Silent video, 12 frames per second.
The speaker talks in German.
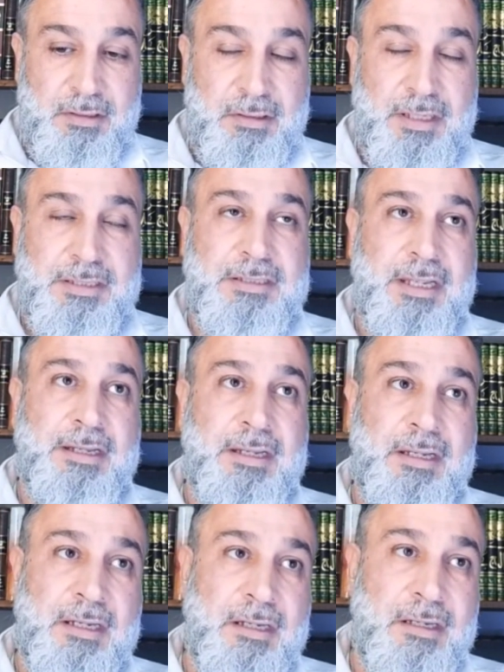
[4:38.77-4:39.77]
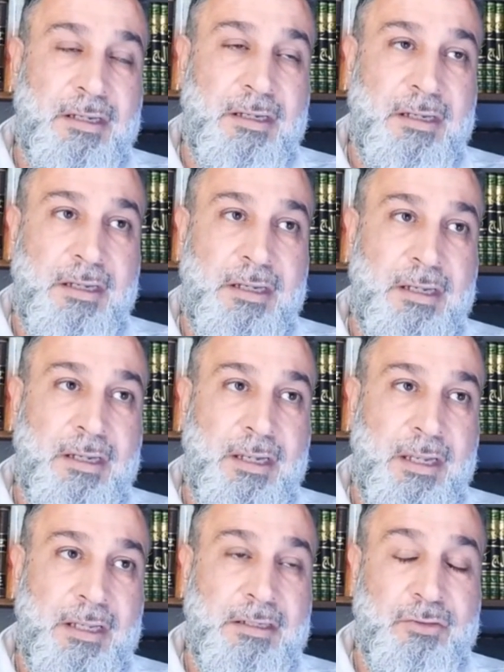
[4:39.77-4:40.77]
Das ist eine, äh,
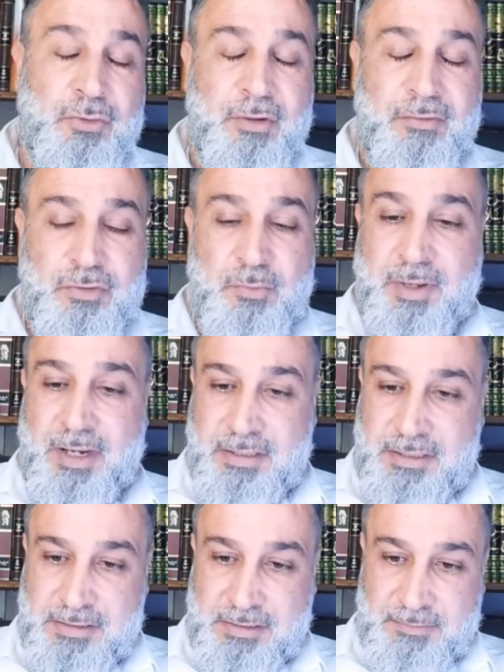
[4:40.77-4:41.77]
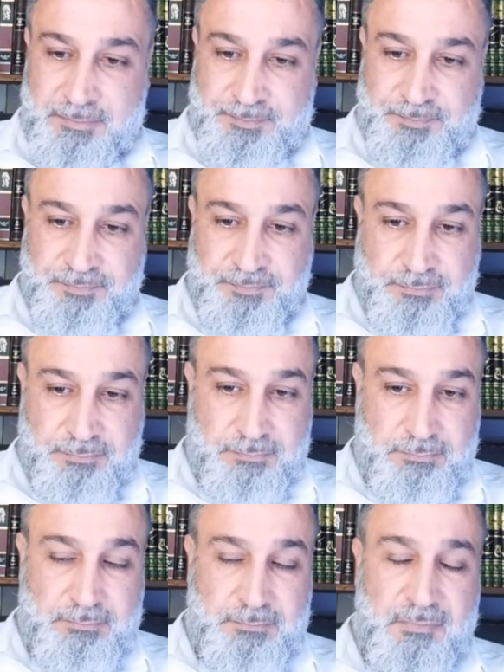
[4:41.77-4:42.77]
eine Tür zum Paradies.
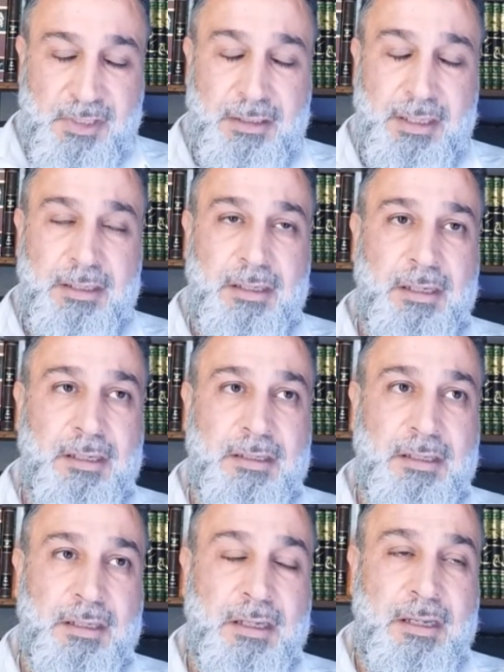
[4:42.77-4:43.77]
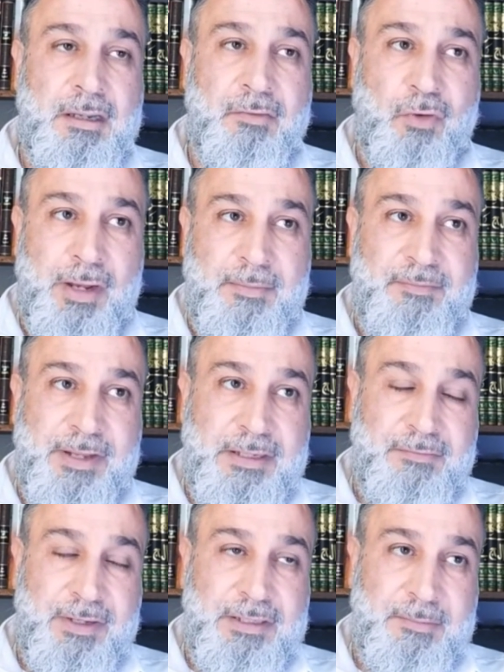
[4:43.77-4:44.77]
Denn äh, vor allem,
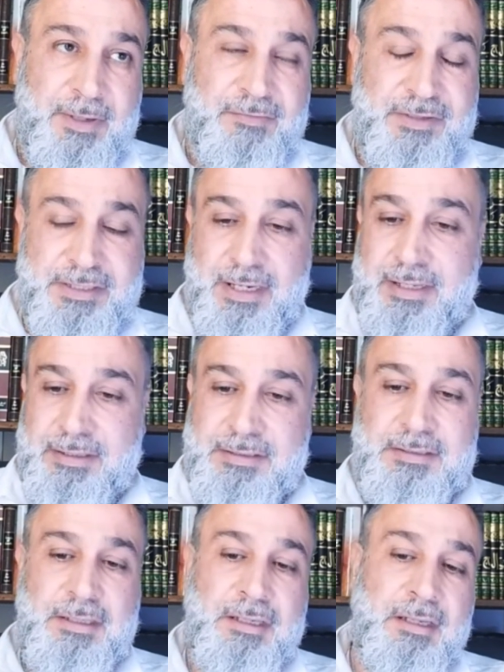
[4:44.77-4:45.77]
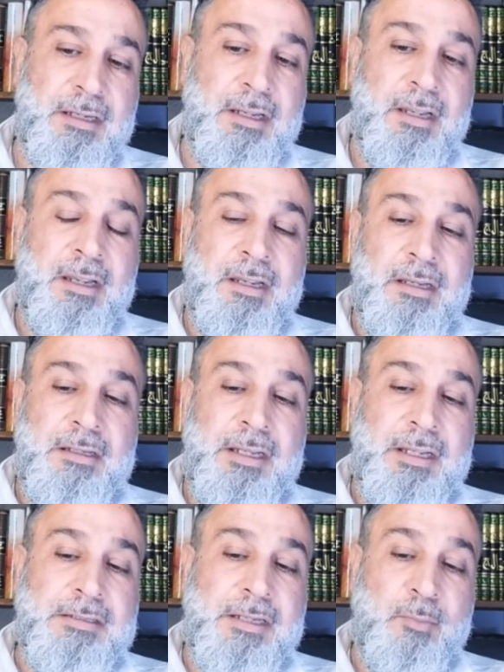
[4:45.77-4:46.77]
wenn, wenn jemand wie Sanat ist, der,
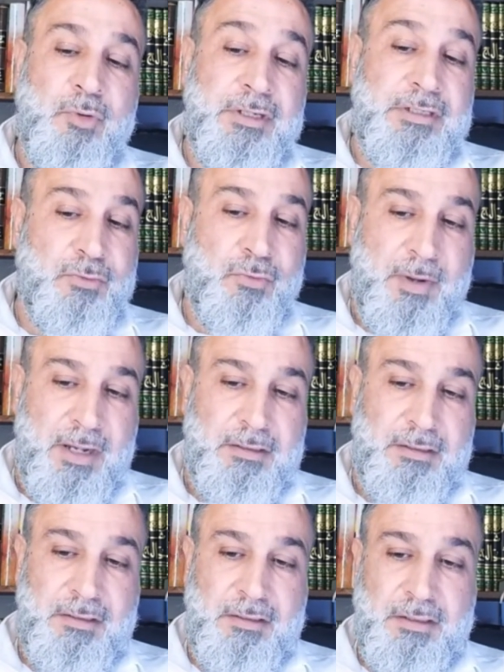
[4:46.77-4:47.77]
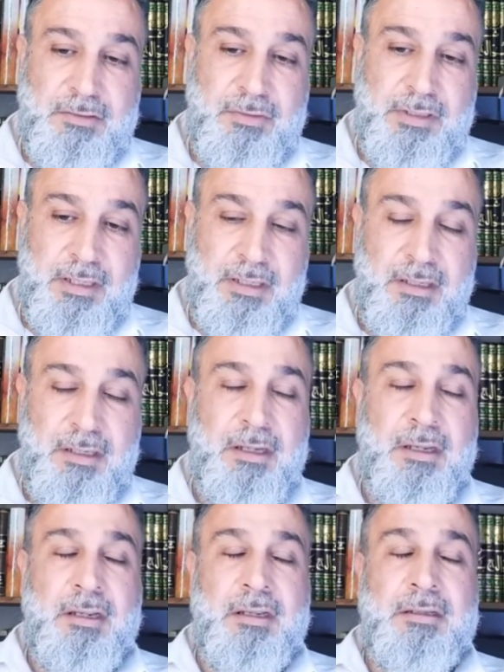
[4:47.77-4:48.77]
der seinen Mund nicht zumacht. Also der,
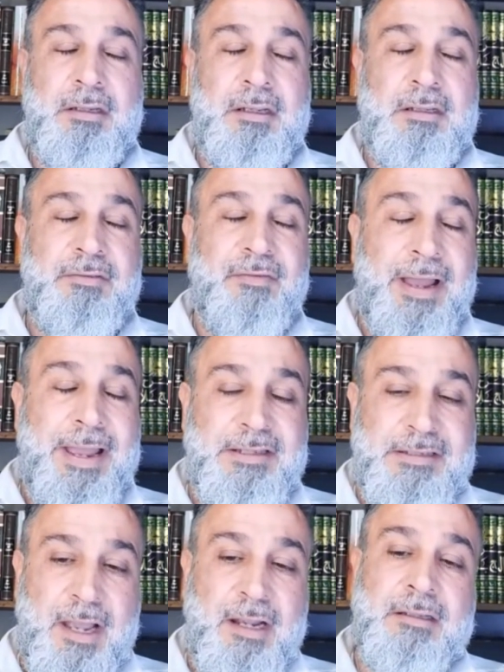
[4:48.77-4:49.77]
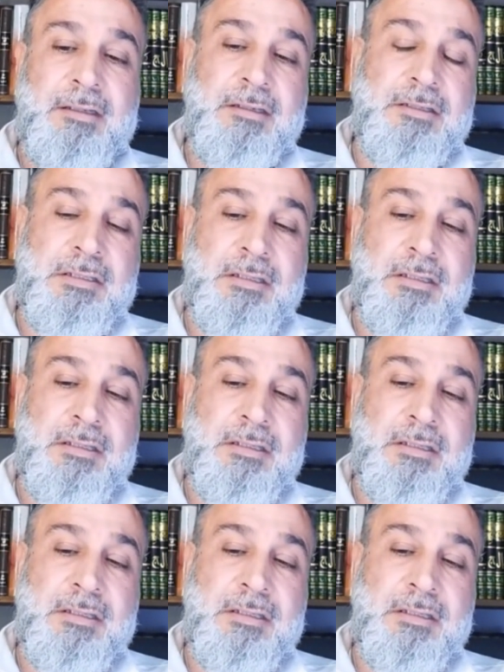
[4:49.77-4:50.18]
der die Wahrheit sagt.